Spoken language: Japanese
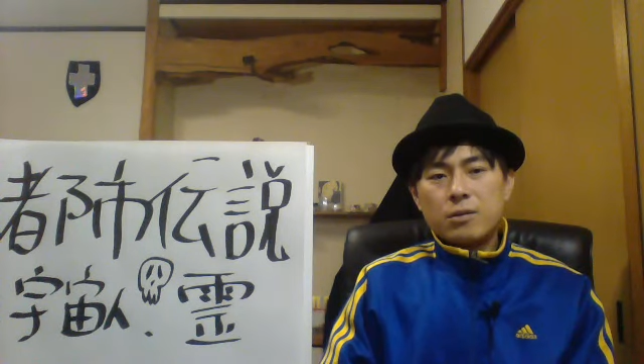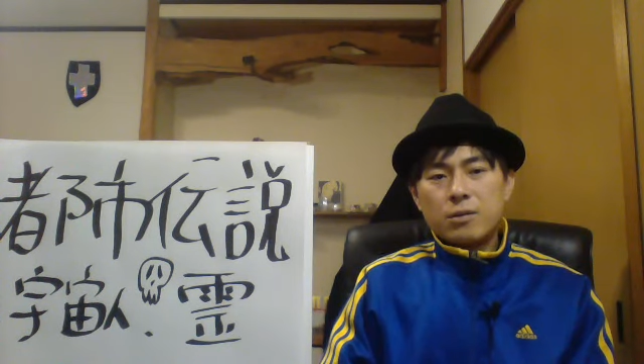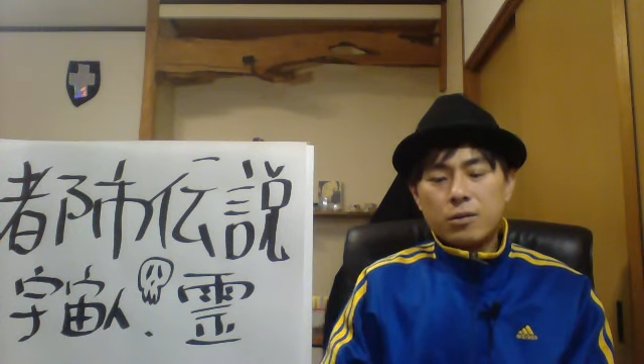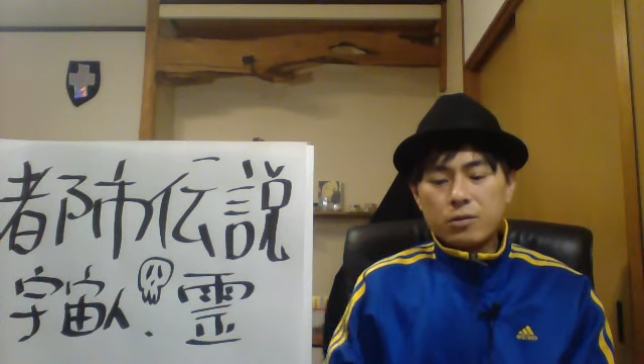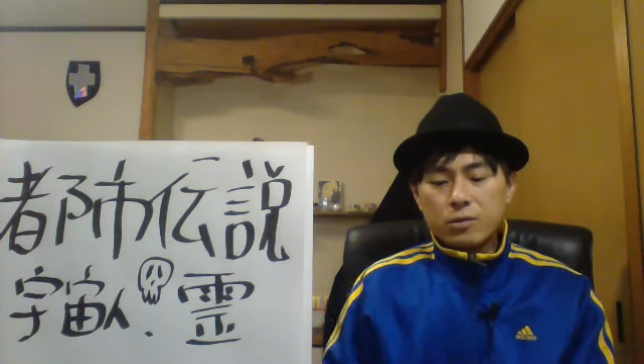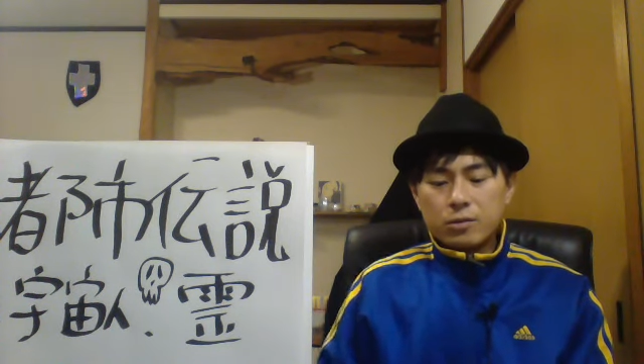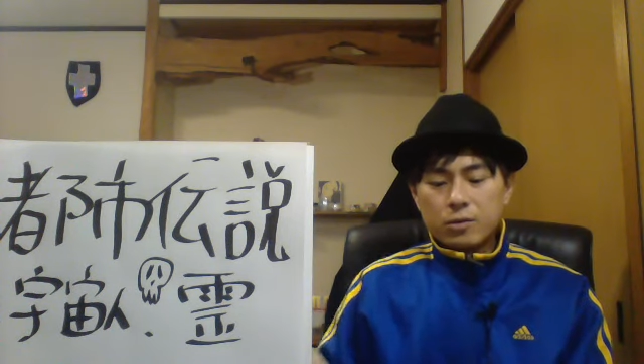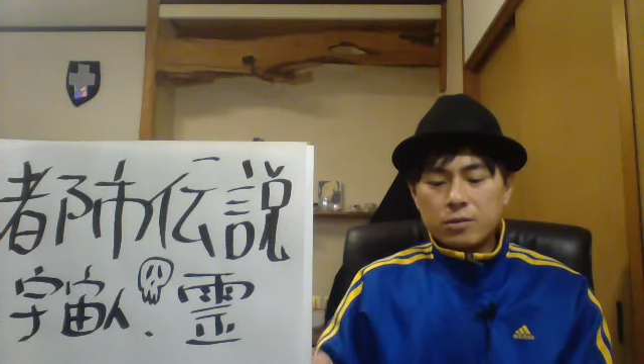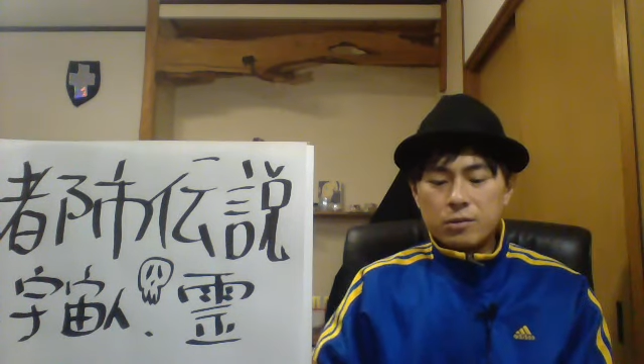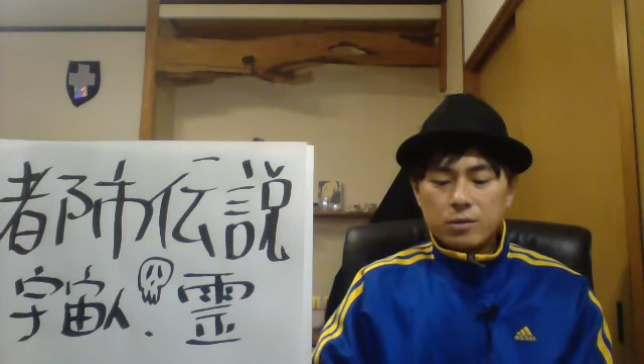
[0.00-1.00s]
よく
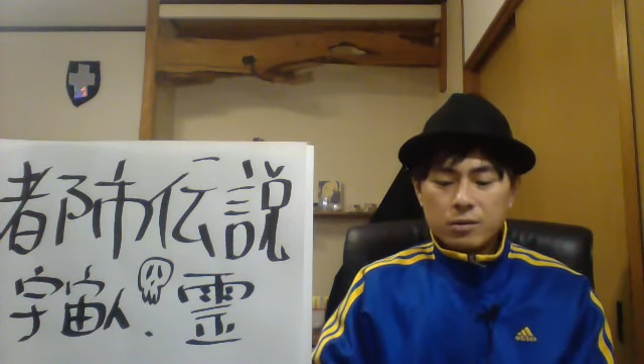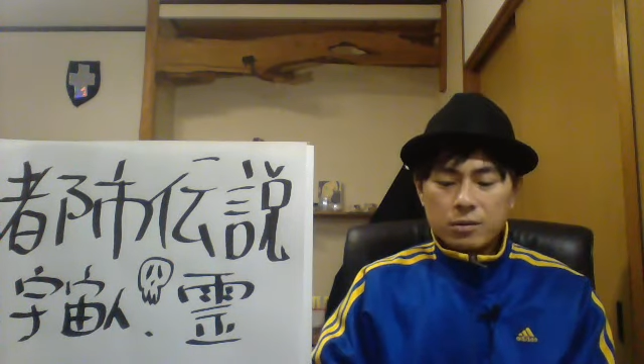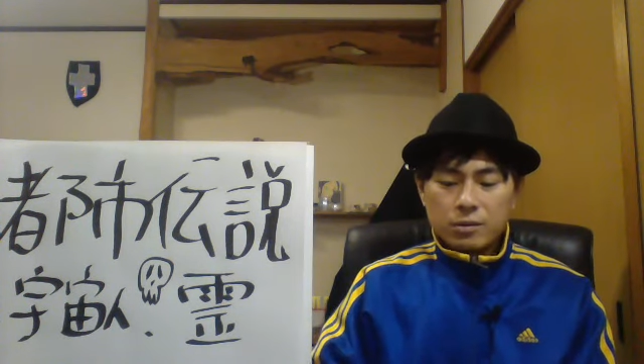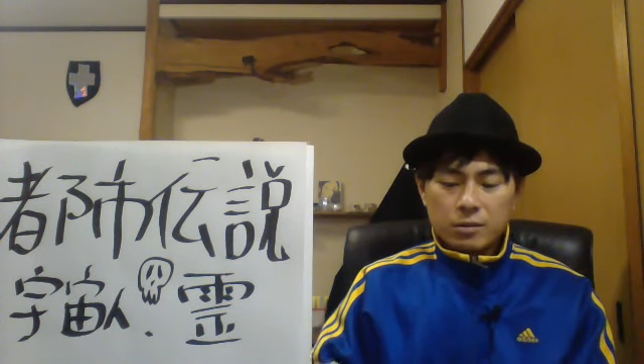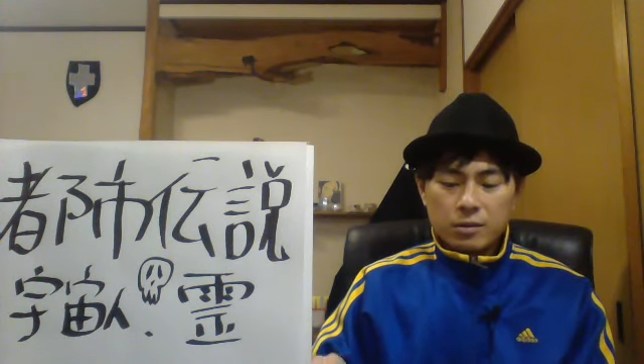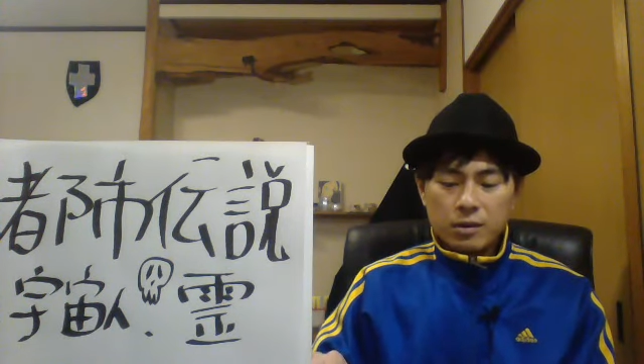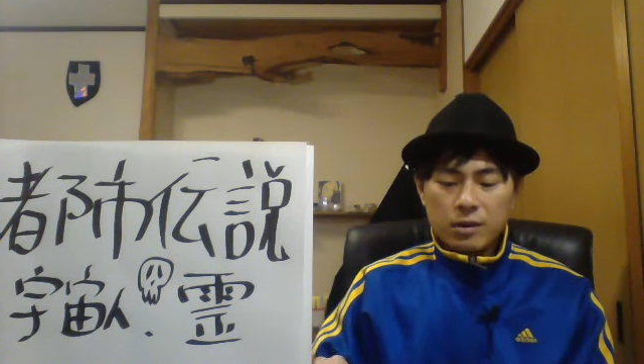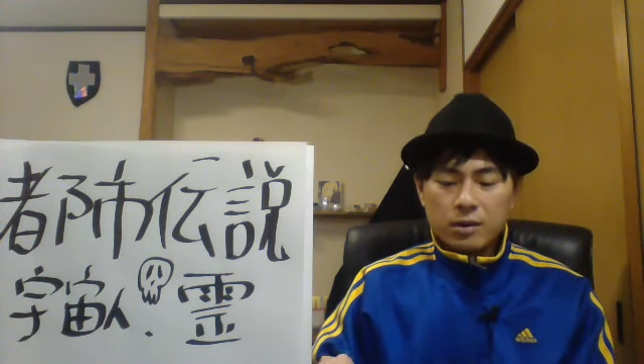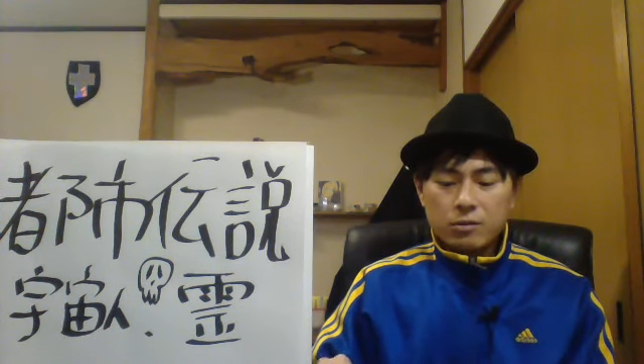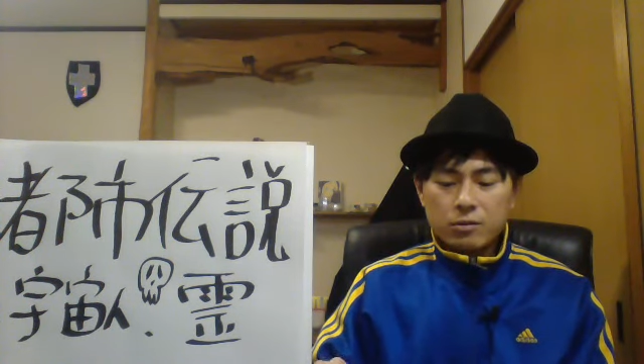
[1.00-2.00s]
出て
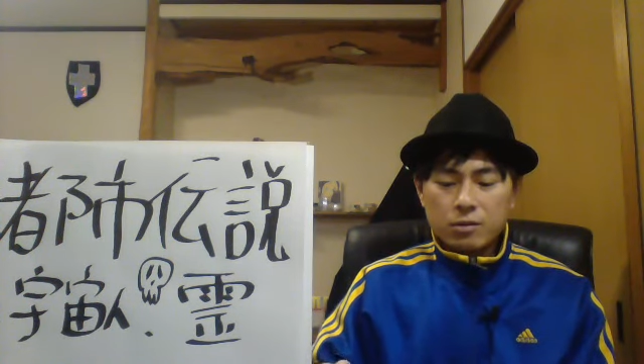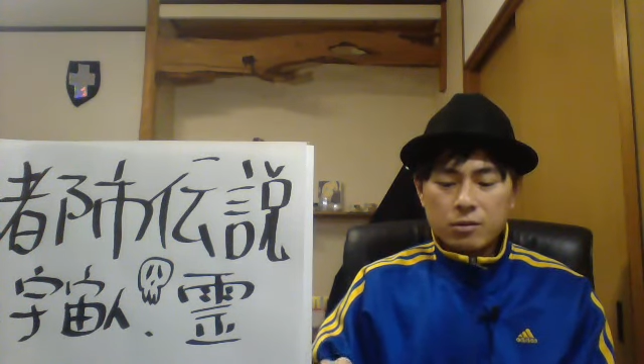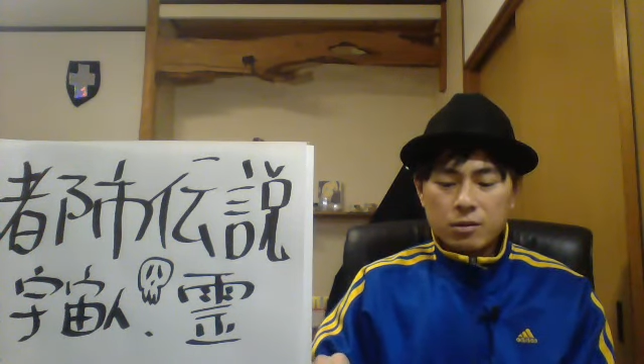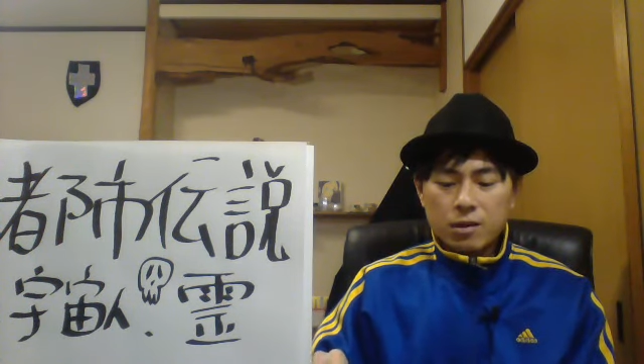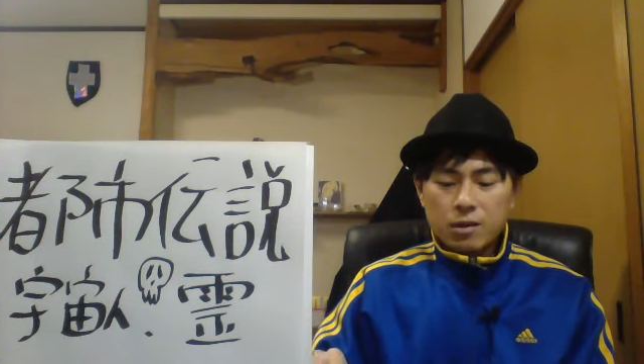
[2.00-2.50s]
くるというか